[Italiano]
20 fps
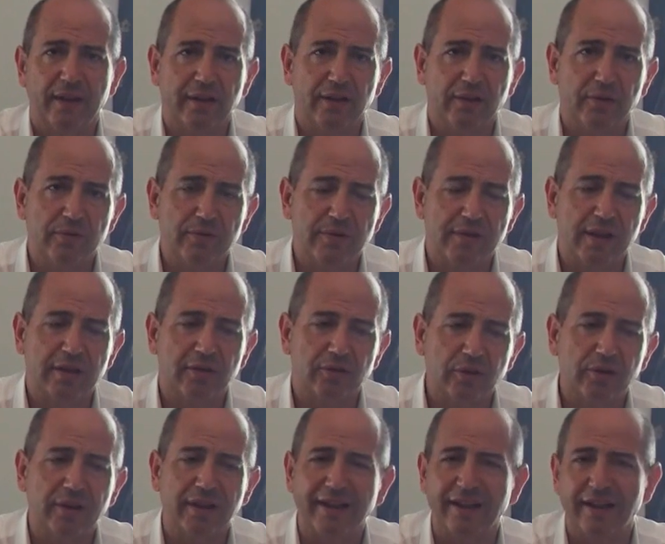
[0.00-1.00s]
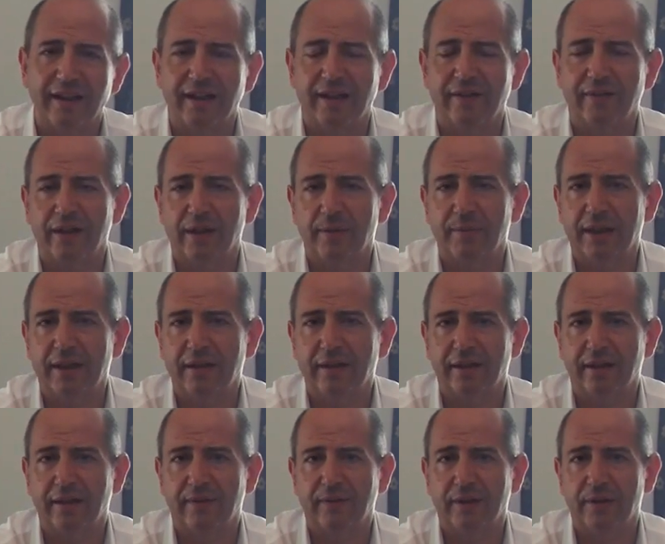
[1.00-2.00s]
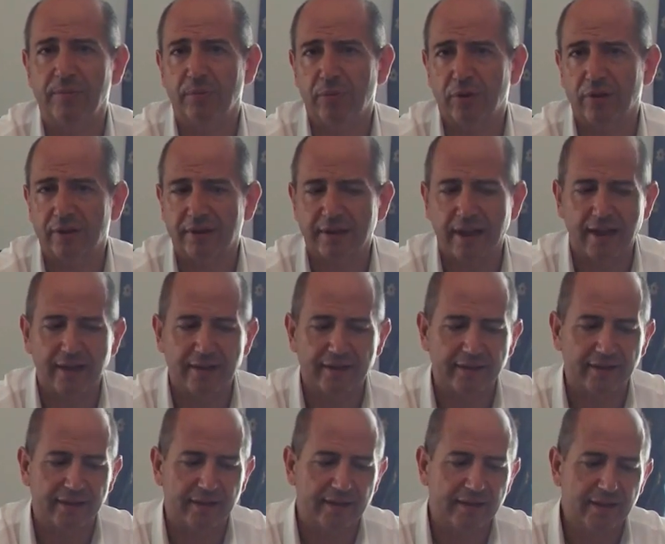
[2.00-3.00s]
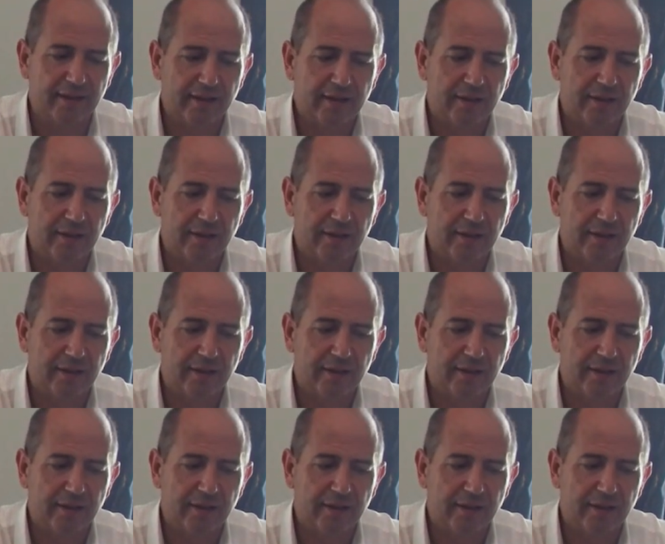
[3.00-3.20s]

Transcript: di un settore che è veramente importante